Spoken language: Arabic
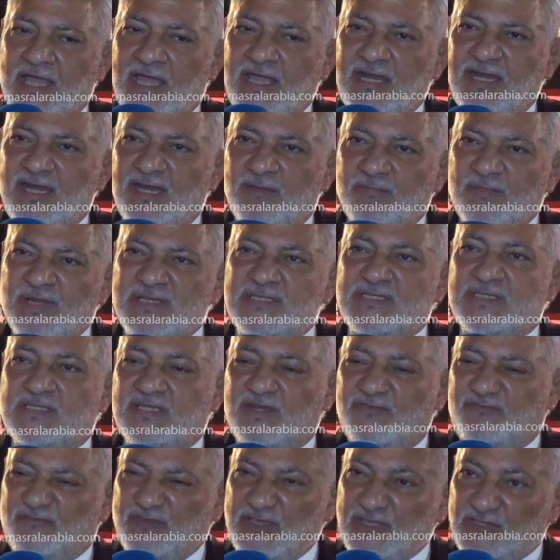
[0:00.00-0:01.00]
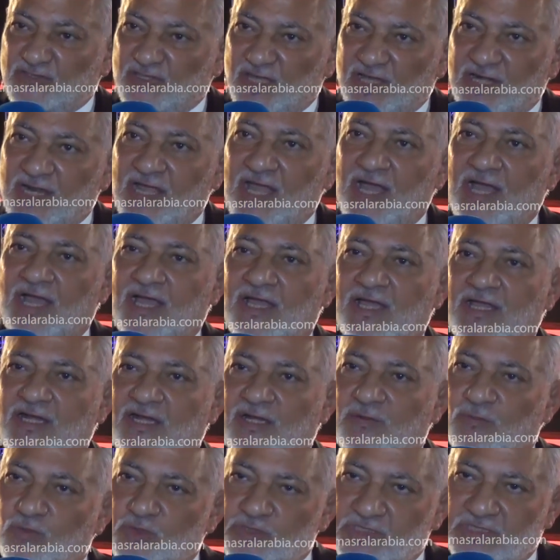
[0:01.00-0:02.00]
ان مصر في طريقها
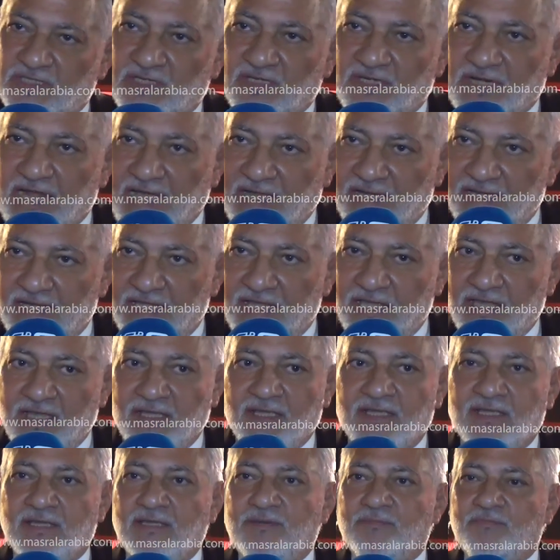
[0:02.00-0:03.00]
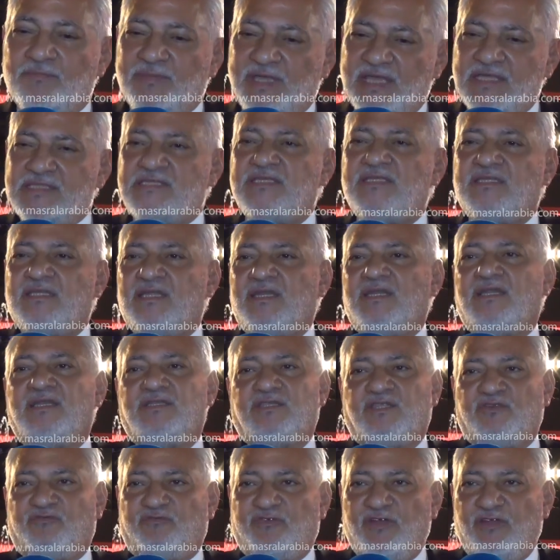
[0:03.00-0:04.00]
اللي مصر عليه بيزيد
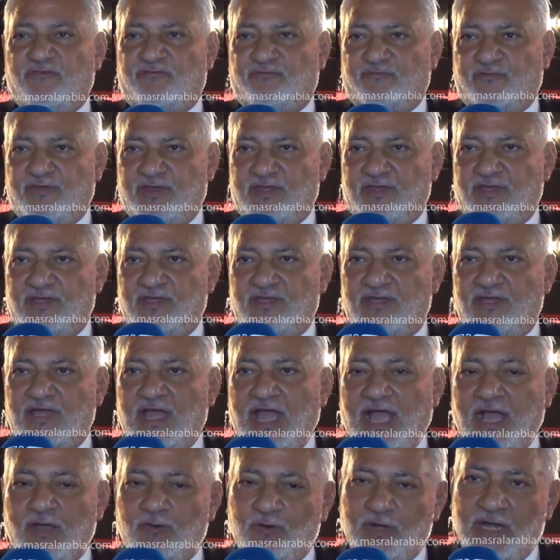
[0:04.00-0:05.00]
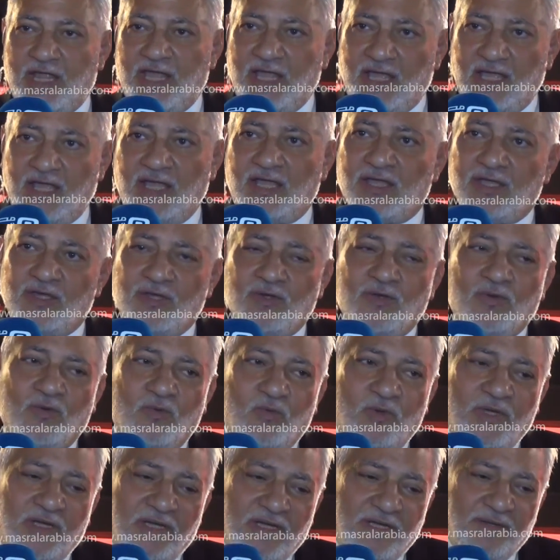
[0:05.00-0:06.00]
الالتفاف آه، حولها
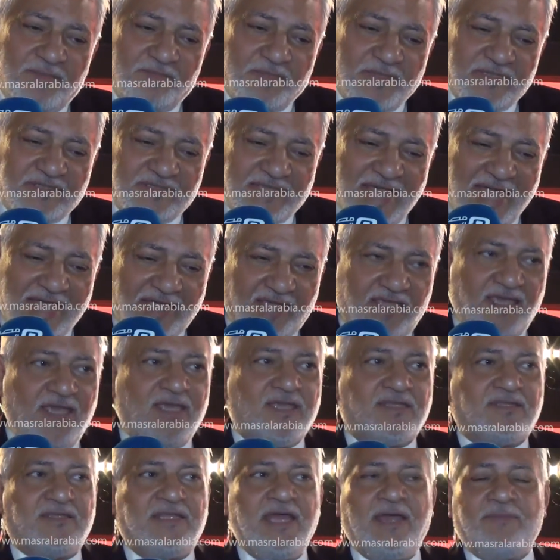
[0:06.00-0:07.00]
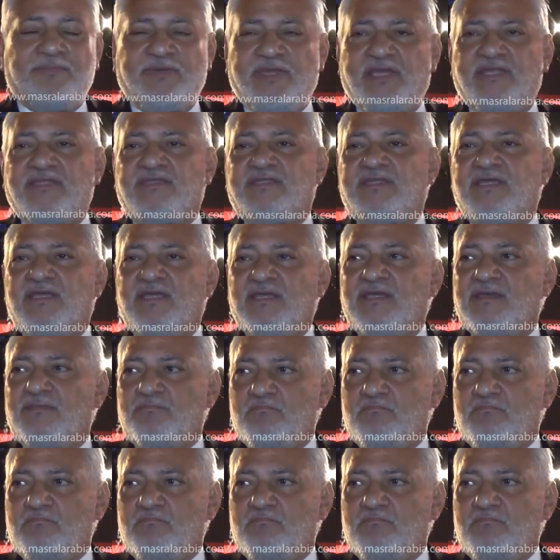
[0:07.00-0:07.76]
وان بالتاكيد ده بيدي